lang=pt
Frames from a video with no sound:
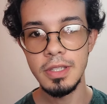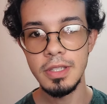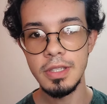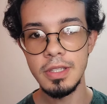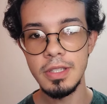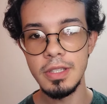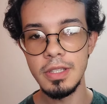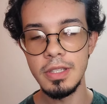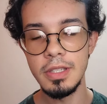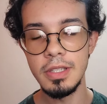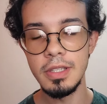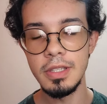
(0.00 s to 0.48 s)

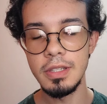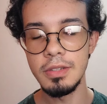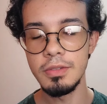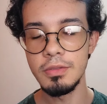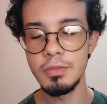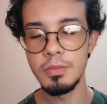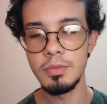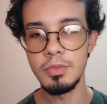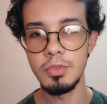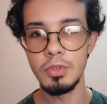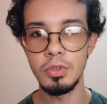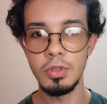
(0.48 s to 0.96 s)
que
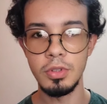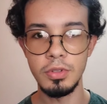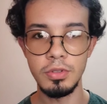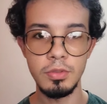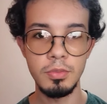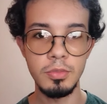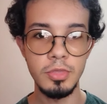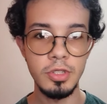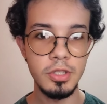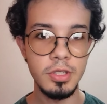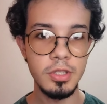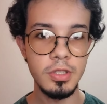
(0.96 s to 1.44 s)
o,
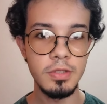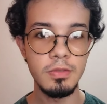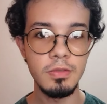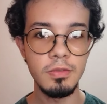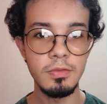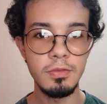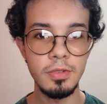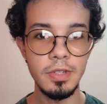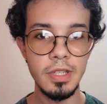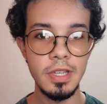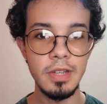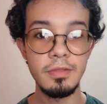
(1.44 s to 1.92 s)
nosso objetivo
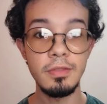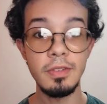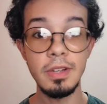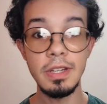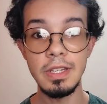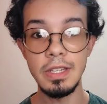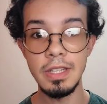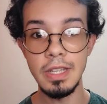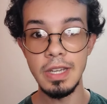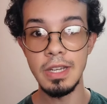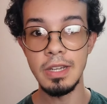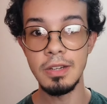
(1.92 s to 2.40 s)
foi
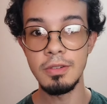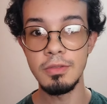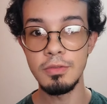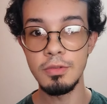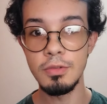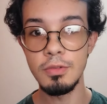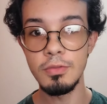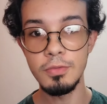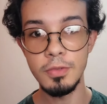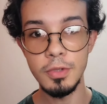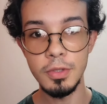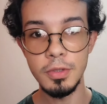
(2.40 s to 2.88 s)
avaliar o
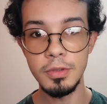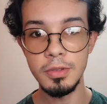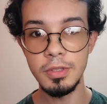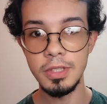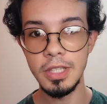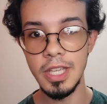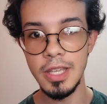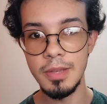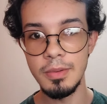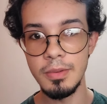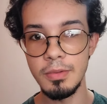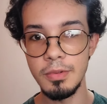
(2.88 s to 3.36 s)
conforto
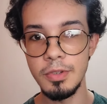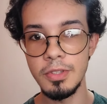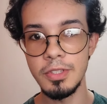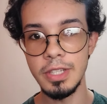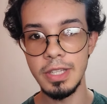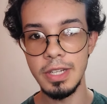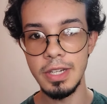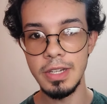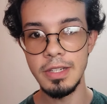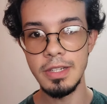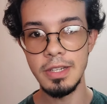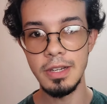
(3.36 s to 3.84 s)
térmico em
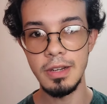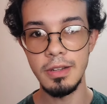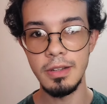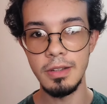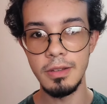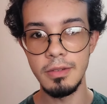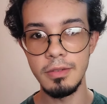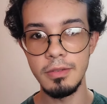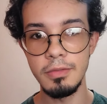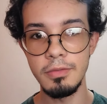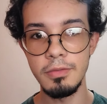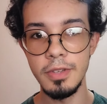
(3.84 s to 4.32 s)
sala de aula
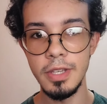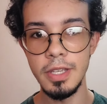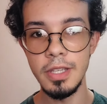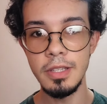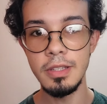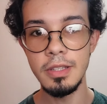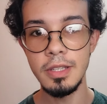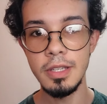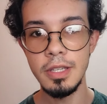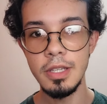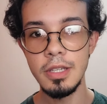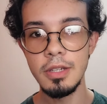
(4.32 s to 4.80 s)
da Unifei,